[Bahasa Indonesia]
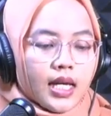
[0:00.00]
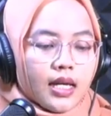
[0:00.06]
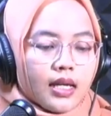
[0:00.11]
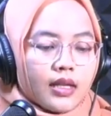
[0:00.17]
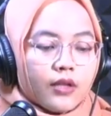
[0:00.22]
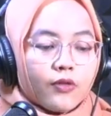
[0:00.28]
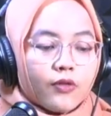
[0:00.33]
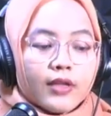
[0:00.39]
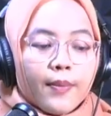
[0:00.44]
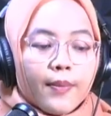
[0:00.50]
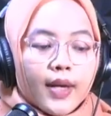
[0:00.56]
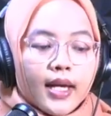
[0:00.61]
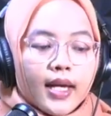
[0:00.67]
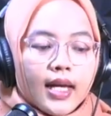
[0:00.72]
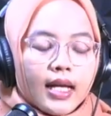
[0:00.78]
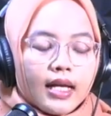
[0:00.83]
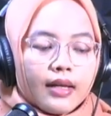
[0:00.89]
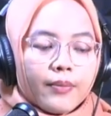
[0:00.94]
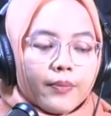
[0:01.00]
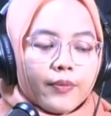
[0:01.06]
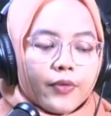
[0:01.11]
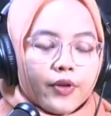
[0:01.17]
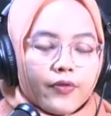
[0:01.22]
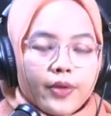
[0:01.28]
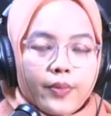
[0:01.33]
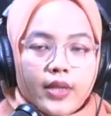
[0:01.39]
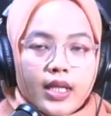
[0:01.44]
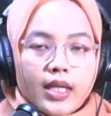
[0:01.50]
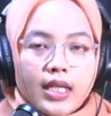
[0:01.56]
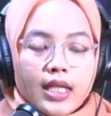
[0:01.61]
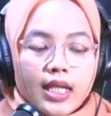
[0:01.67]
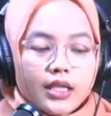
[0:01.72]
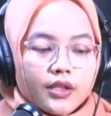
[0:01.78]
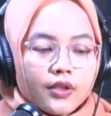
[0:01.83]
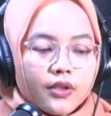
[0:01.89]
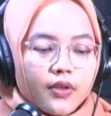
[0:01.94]
terutama yang profitability
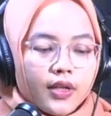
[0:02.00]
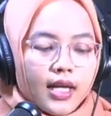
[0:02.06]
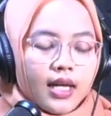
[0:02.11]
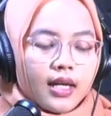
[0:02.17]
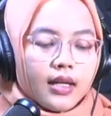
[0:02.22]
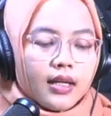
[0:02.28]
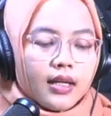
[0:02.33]
ratio ya.